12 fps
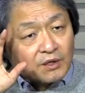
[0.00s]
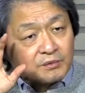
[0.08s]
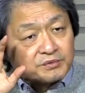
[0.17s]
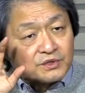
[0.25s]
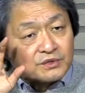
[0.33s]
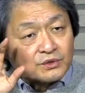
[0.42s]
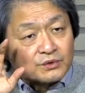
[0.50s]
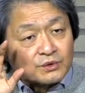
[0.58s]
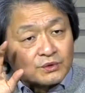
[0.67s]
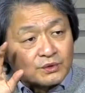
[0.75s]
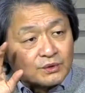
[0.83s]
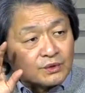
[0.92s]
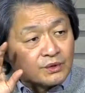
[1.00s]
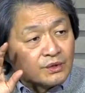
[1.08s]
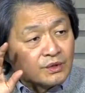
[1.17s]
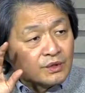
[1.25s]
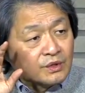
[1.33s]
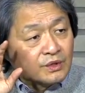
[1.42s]
없을 정도로
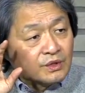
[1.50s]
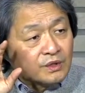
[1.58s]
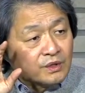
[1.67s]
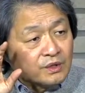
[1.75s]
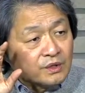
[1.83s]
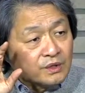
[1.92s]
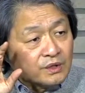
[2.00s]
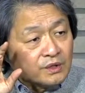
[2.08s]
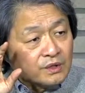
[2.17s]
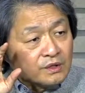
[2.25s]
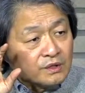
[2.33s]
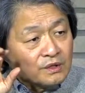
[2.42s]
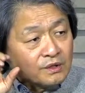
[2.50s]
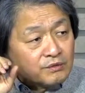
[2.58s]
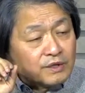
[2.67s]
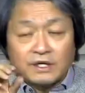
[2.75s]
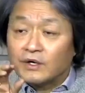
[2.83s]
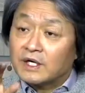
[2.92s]

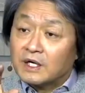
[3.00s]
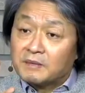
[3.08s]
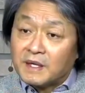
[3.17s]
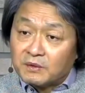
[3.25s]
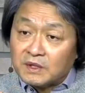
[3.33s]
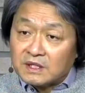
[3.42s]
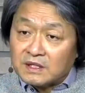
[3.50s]
우리의 영향을 받고 있기